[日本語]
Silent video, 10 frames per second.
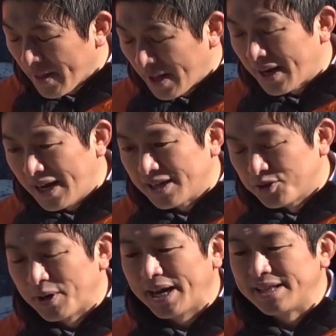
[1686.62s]
だから、
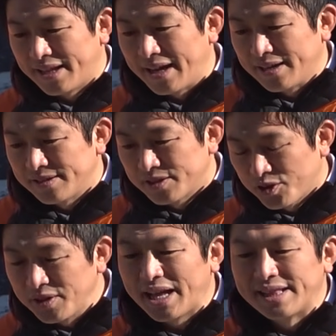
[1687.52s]
しょうがないんで、
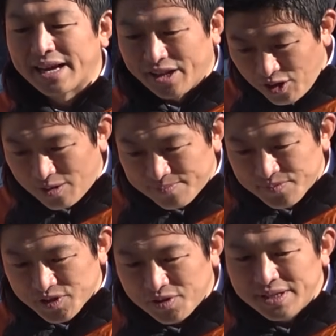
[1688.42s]
損なんだけ
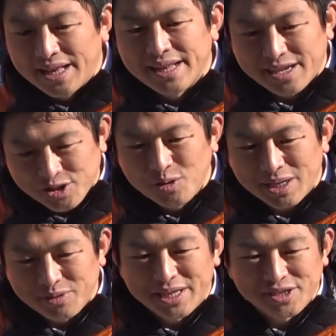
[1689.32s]
ど、損なんだけど、損
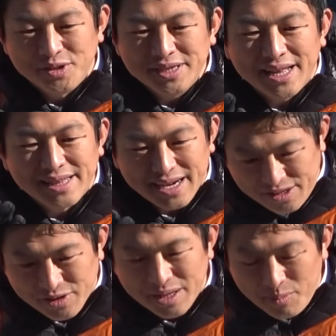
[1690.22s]
だとかじゃ損なんだけ
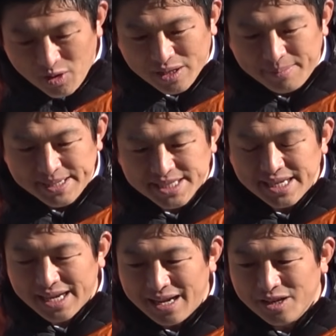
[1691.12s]
ど、でも、厳し
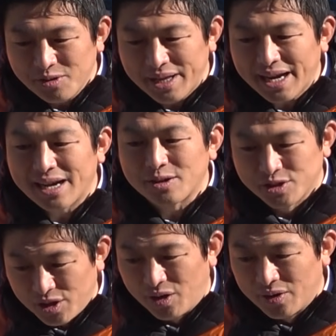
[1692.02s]
い環境だからこ
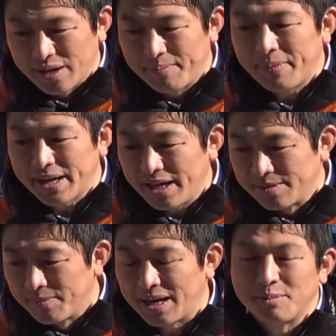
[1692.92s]
そ、やっぱ
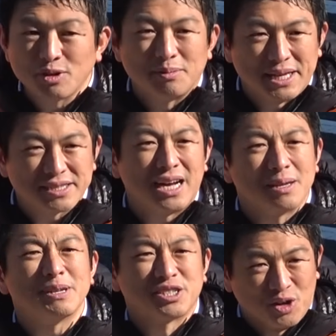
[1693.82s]
り学ぶこともたくさんあ
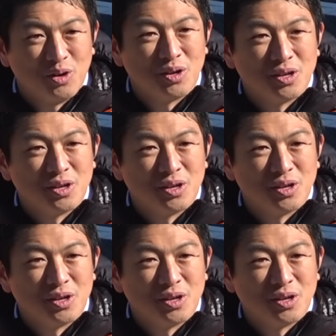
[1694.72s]
りますよ。